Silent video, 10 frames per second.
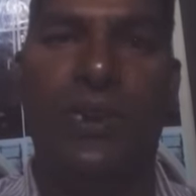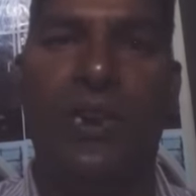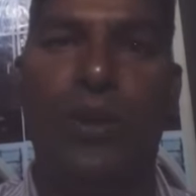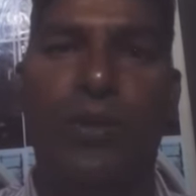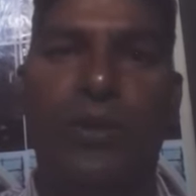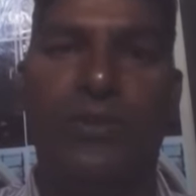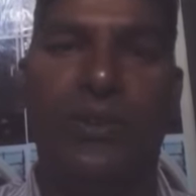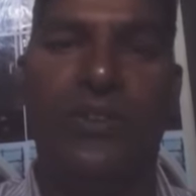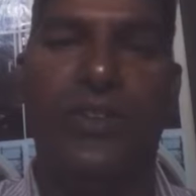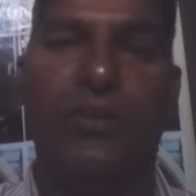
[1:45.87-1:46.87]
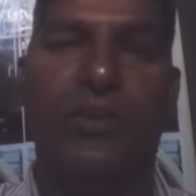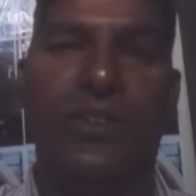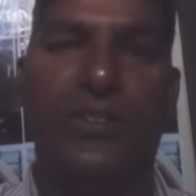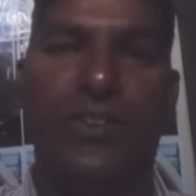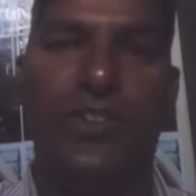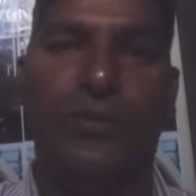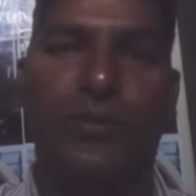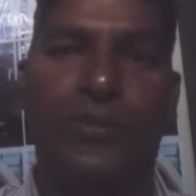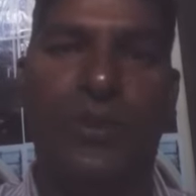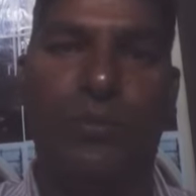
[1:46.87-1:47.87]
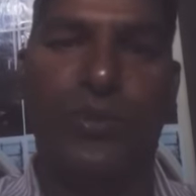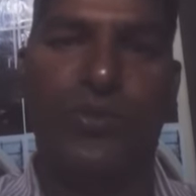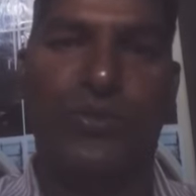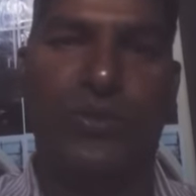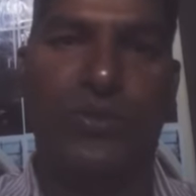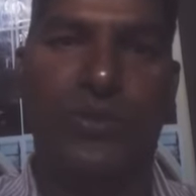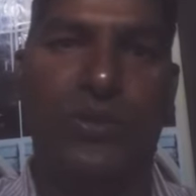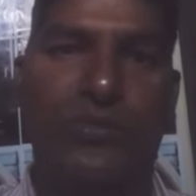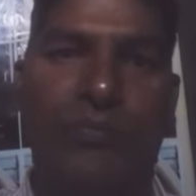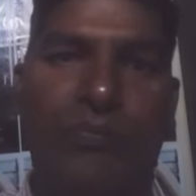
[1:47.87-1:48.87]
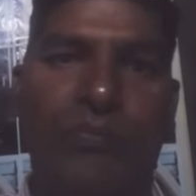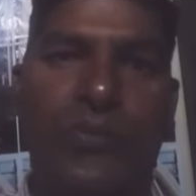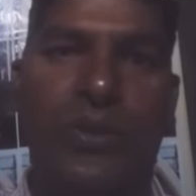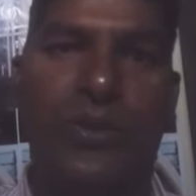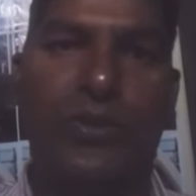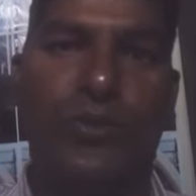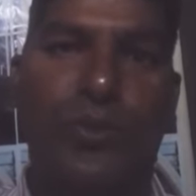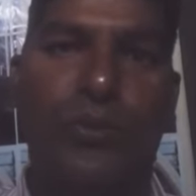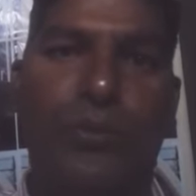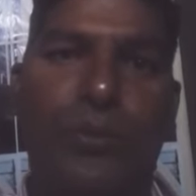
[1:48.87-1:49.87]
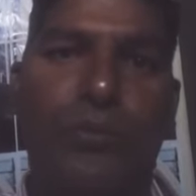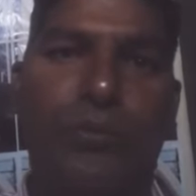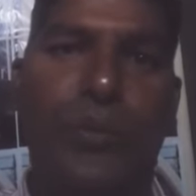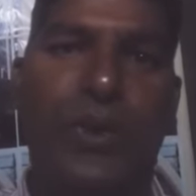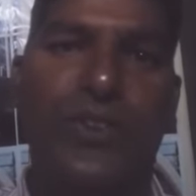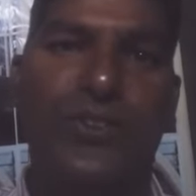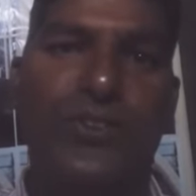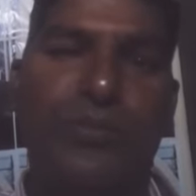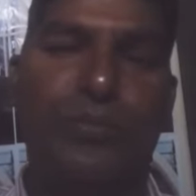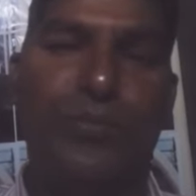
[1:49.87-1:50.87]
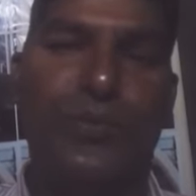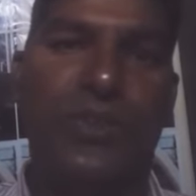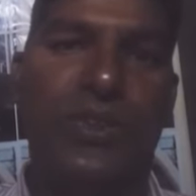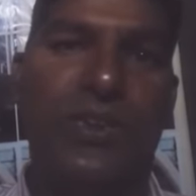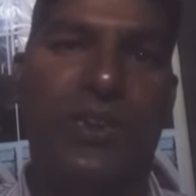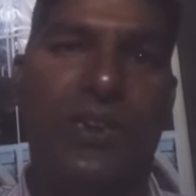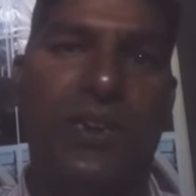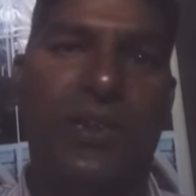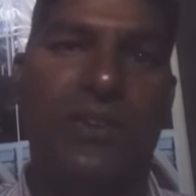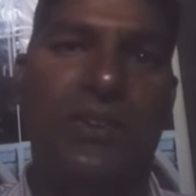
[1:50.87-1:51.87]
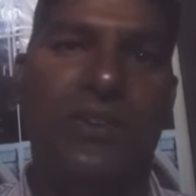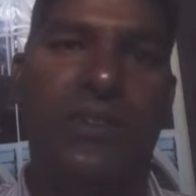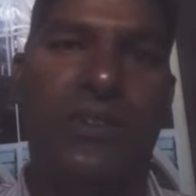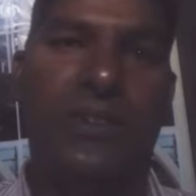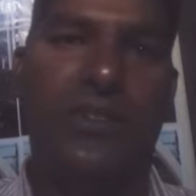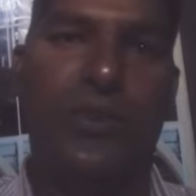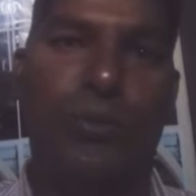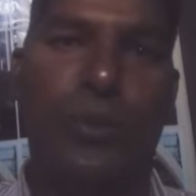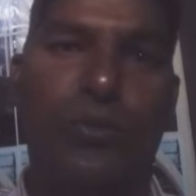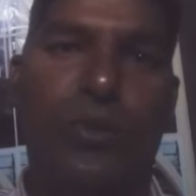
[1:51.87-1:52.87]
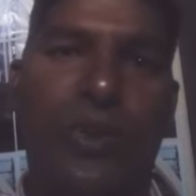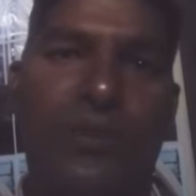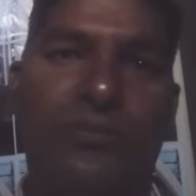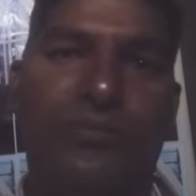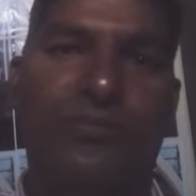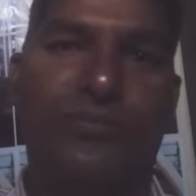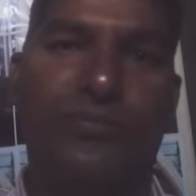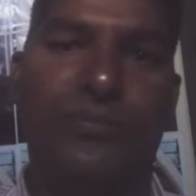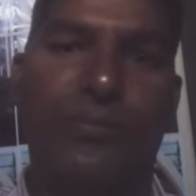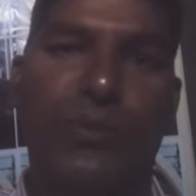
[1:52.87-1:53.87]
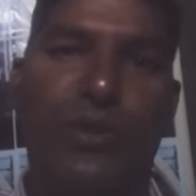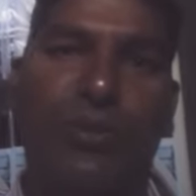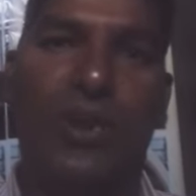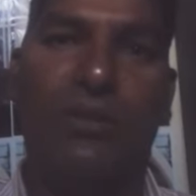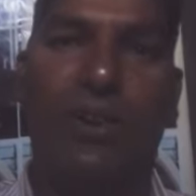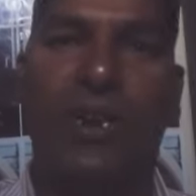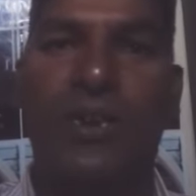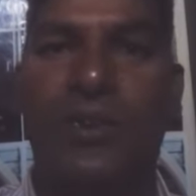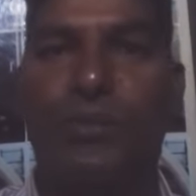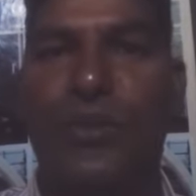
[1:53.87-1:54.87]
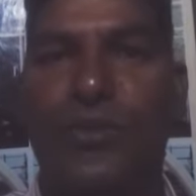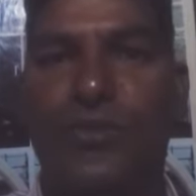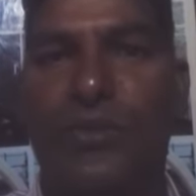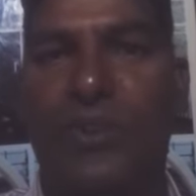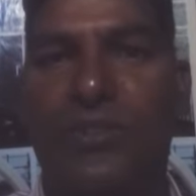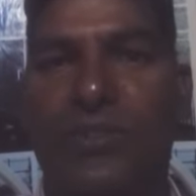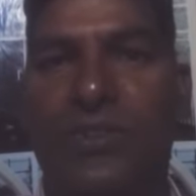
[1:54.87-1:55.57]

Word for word: ఇంట్లో ఎందరు ఉంటే అందరు జాబ్స్ సంపాదించుకుంటున్నారు సో ఇప్పుడు పేరెంట్స్ చెప్తుంది ఏంటంటే తప్పకుండా మీరు ఒక అవగాహన పెంచుకోండి